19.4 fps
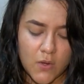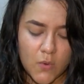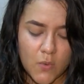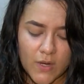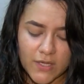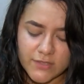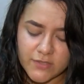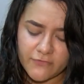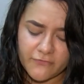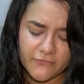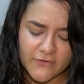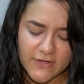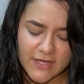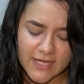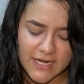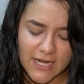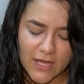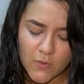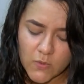¿Cuándo
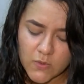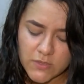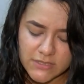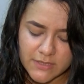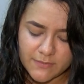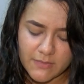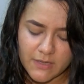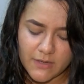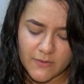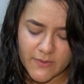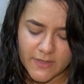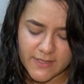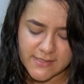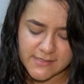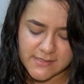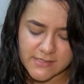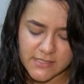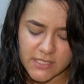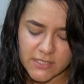fue la última
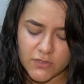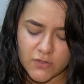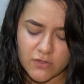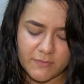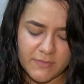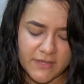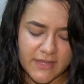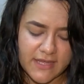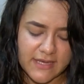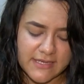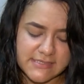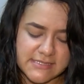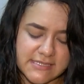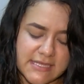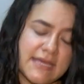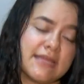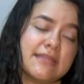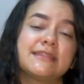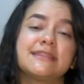vez que te
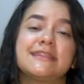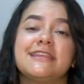olvidaste de